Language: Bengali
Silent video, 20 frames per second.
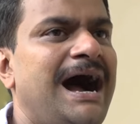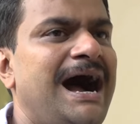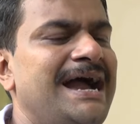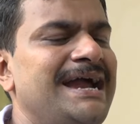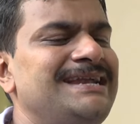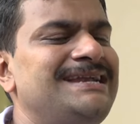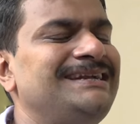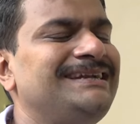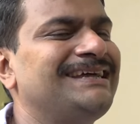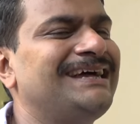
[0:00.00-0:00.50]

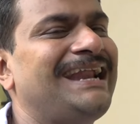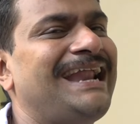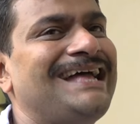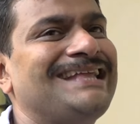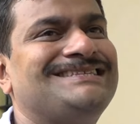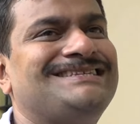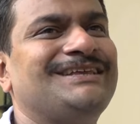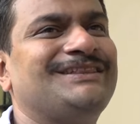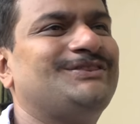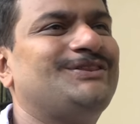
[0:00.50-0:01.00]
আইনটা
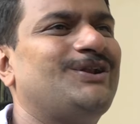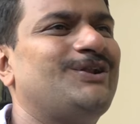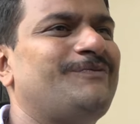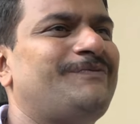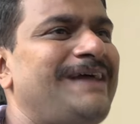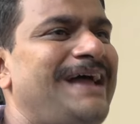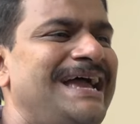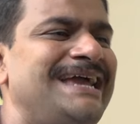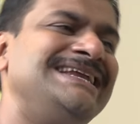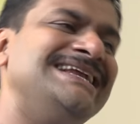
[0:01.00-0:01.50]
রাজ্যের
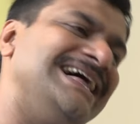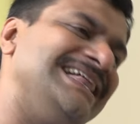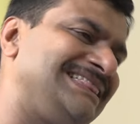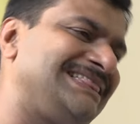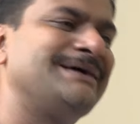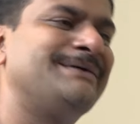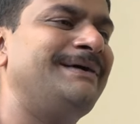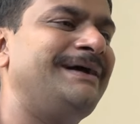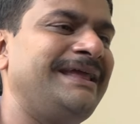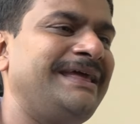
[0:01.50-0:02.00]
তরফে আইন
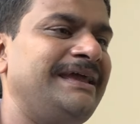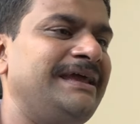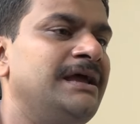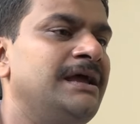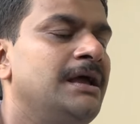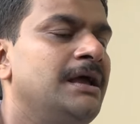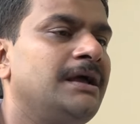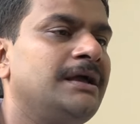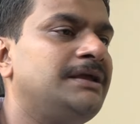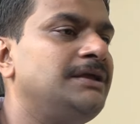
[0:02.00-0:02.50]
আনতে পারে
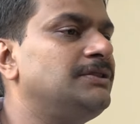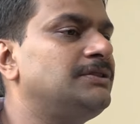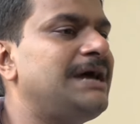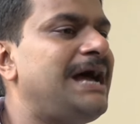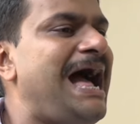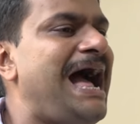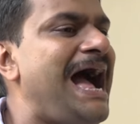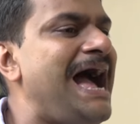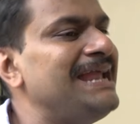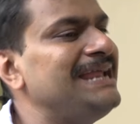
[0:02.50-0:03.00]
কিন্তু
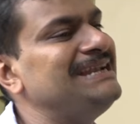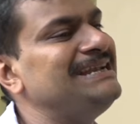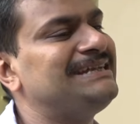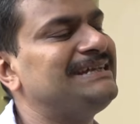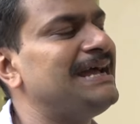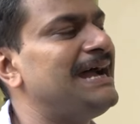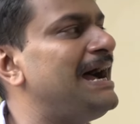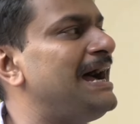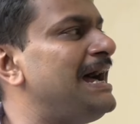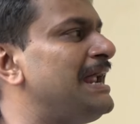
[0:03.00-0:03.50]

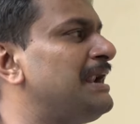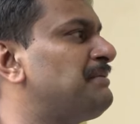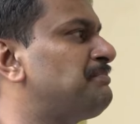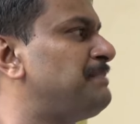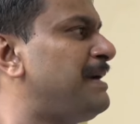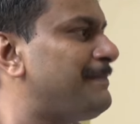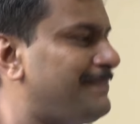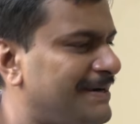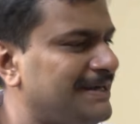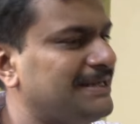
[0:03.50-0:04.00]
আইনটার
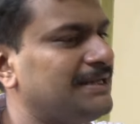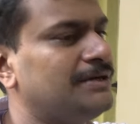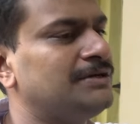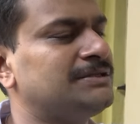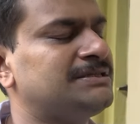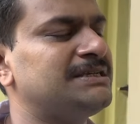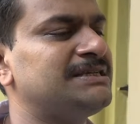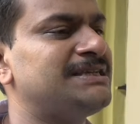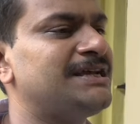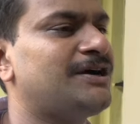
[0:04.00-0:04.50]
ব্যাপারটা
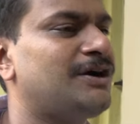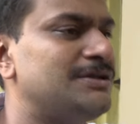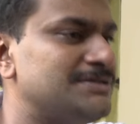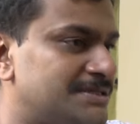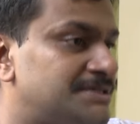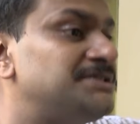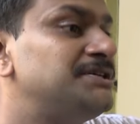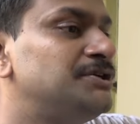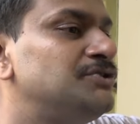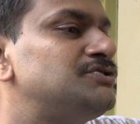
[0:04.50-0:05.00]
হচ্ছে যে
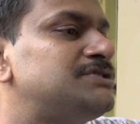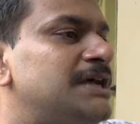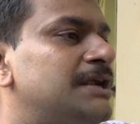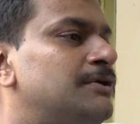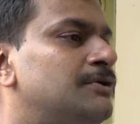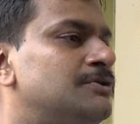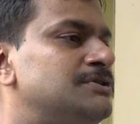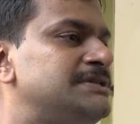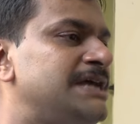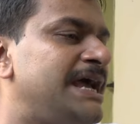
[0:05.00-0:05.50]
কনস্টিটিউশন
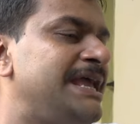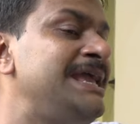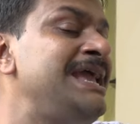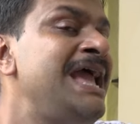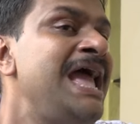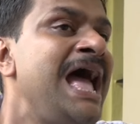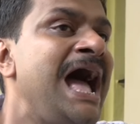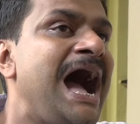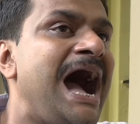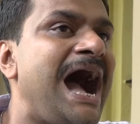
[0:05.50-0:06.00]
অনুযায়ী
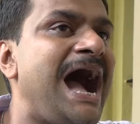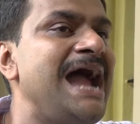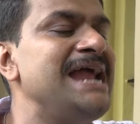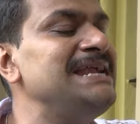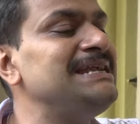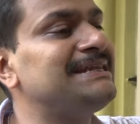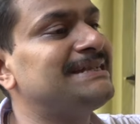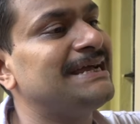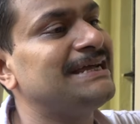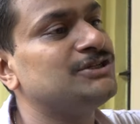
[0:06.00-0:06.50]

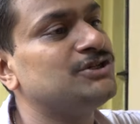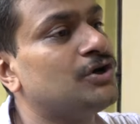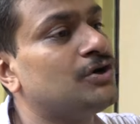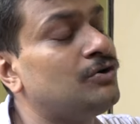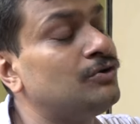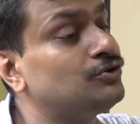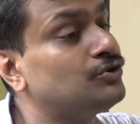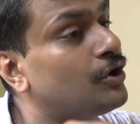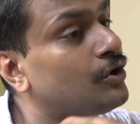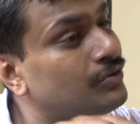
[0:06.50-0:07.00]
আইনটা
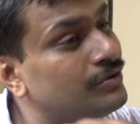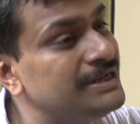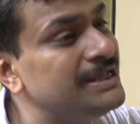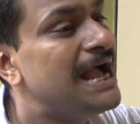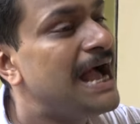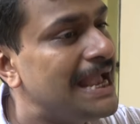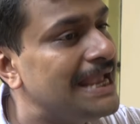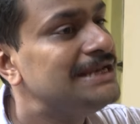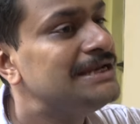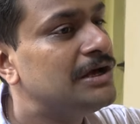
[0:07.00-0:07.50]
যখন তখনই
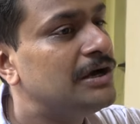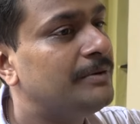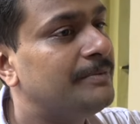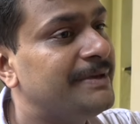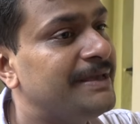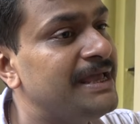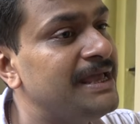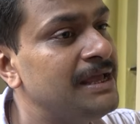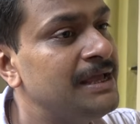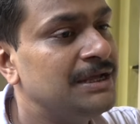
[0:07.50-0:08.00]
আইন
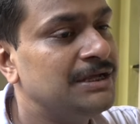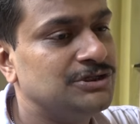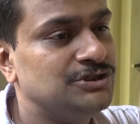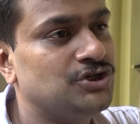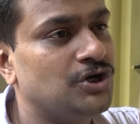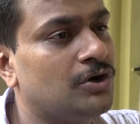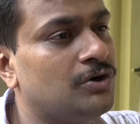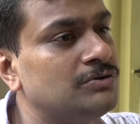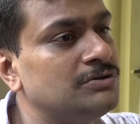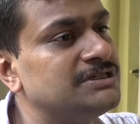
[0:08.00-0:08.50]
হবে
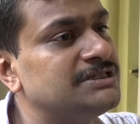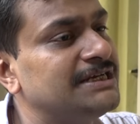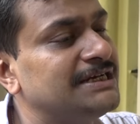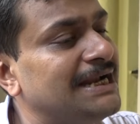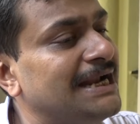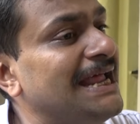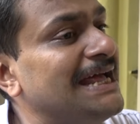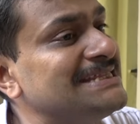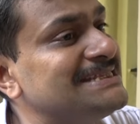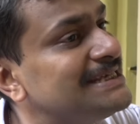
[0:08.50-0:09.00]
যখন সেটা
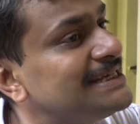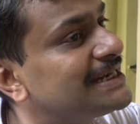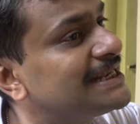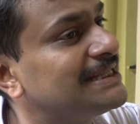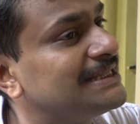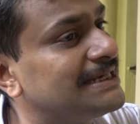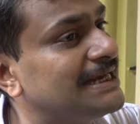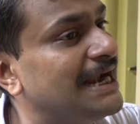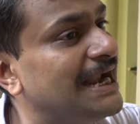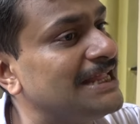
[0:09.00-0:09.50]
রাজ্যের
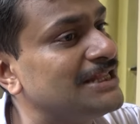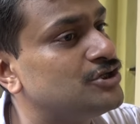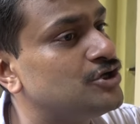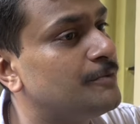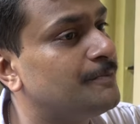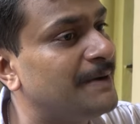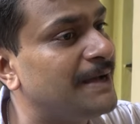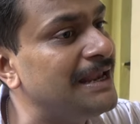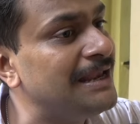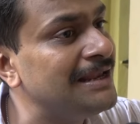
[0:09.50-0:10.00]
ক্ষেত্রে
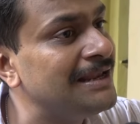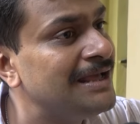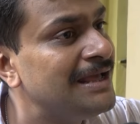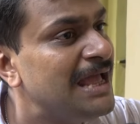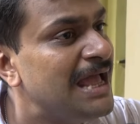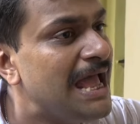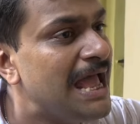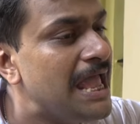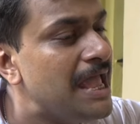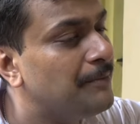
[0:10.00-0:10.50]
রাজ্যপাল
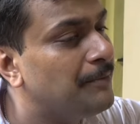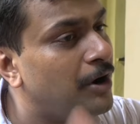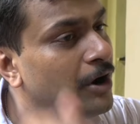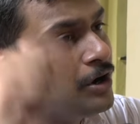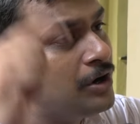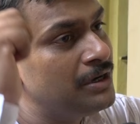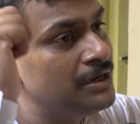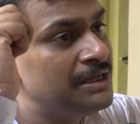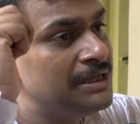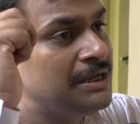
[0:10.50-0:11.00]
এবং
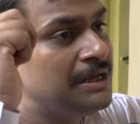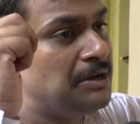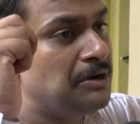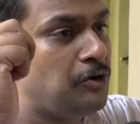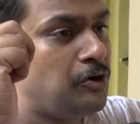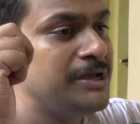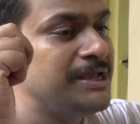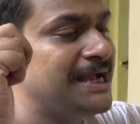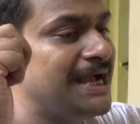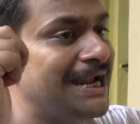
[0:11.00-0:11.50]

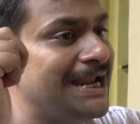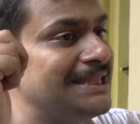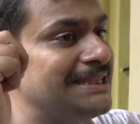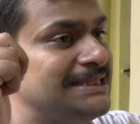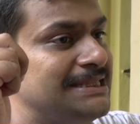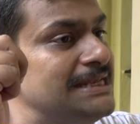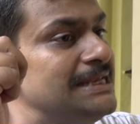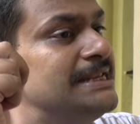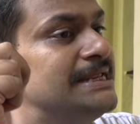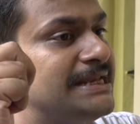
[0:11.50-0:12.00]
ওইখানে
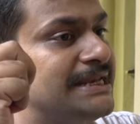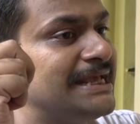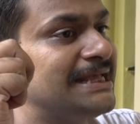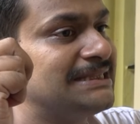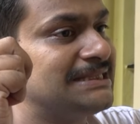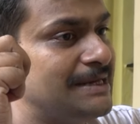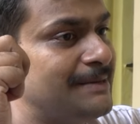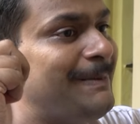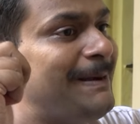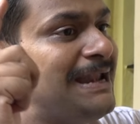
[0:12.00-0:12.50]
দিল্লির
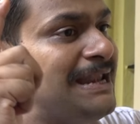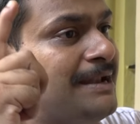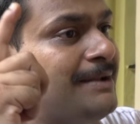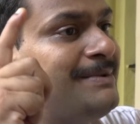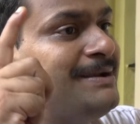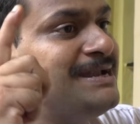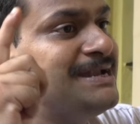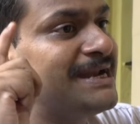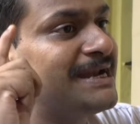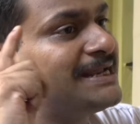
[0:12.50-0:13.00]
ক্ষেত্রে
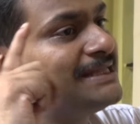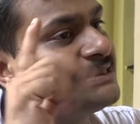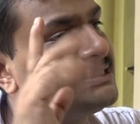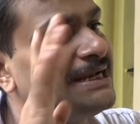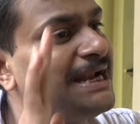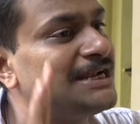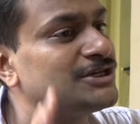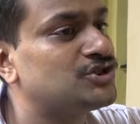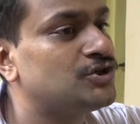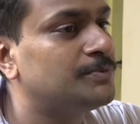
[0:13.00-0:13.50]
পার্লামেন্টের ক্ষেত্রে
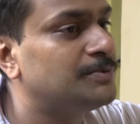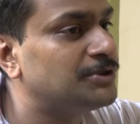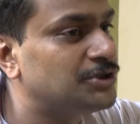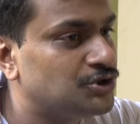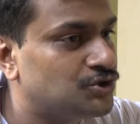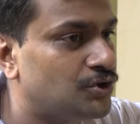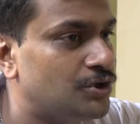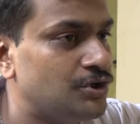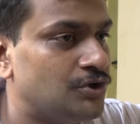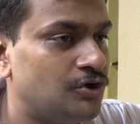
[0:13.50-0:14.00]
রাষ্ট্রপতি
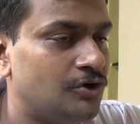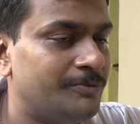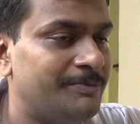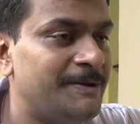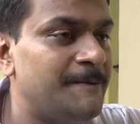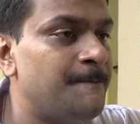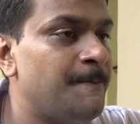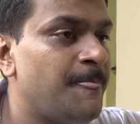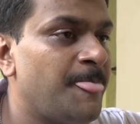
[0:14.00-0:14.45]
সই করবে